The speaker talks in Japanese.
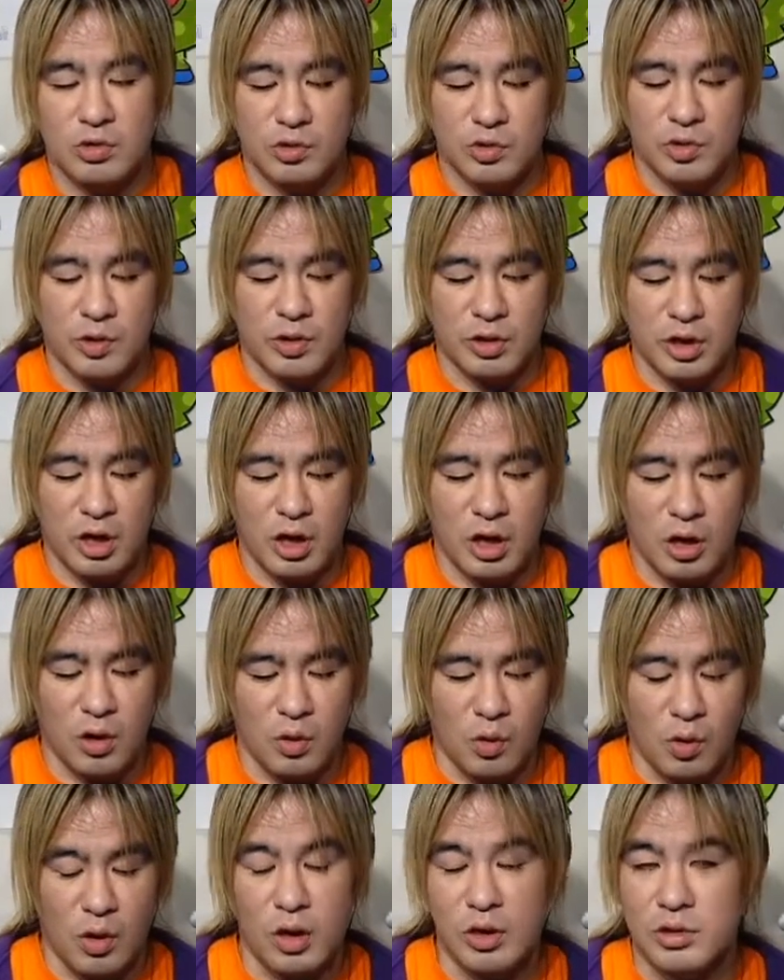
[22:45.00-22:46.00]
きるのではなか
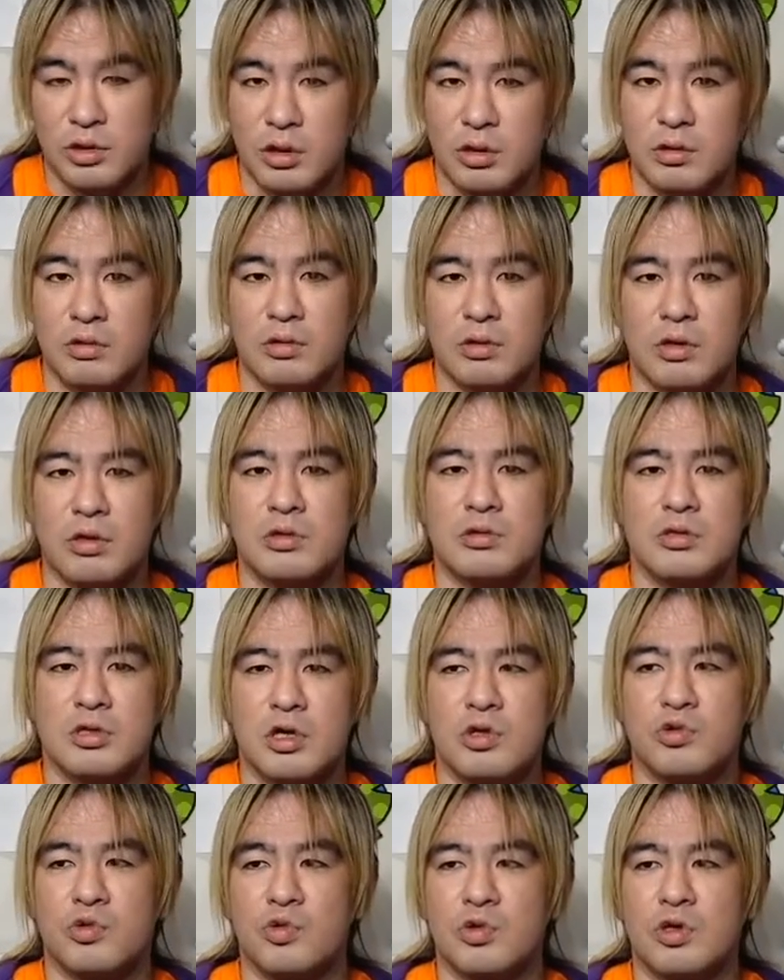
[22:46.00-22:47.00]
ろうかっていうです
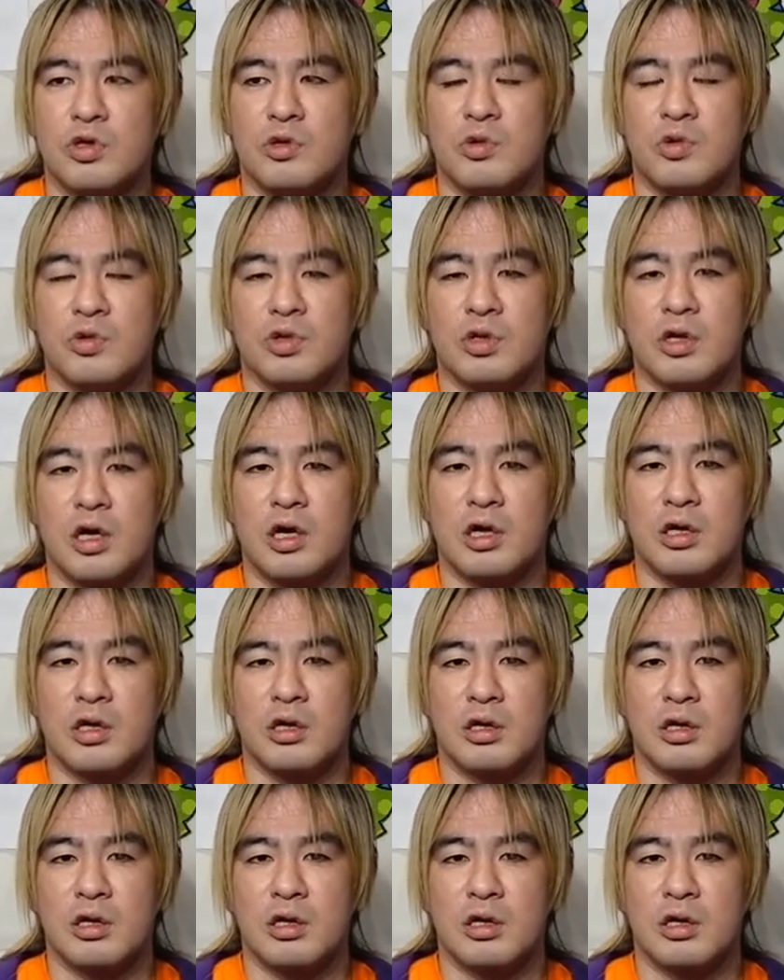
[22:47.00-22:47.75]
ね、ちょっといろんな